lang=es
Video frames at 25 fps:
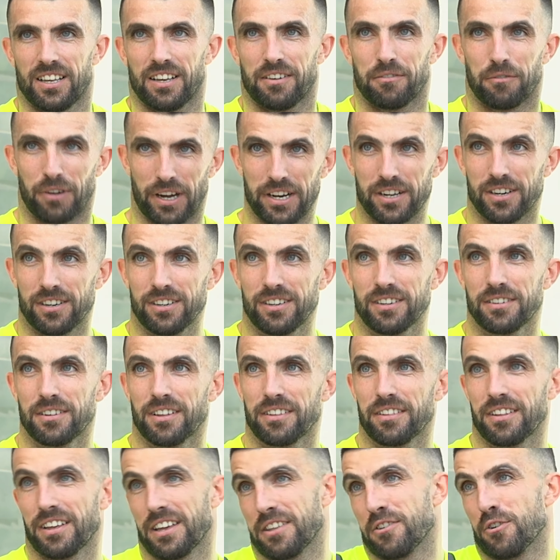Bueno,
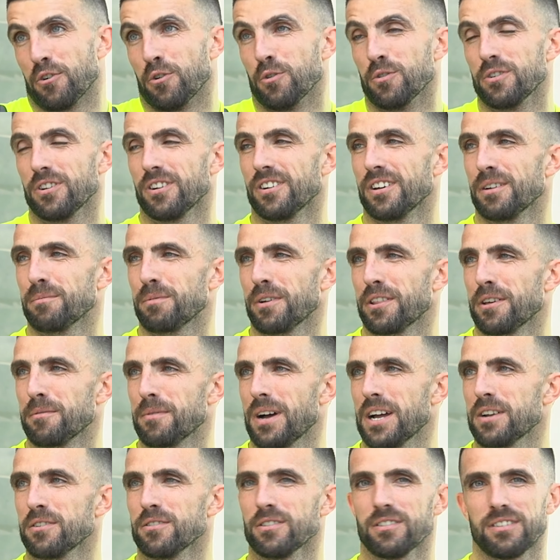año uno, después de
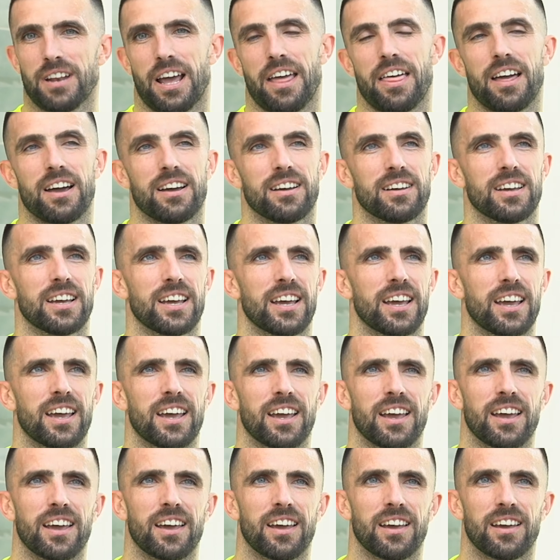Manu, nada,
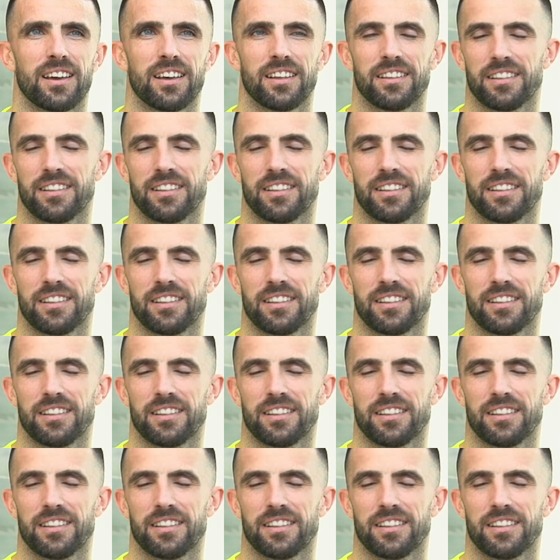eh,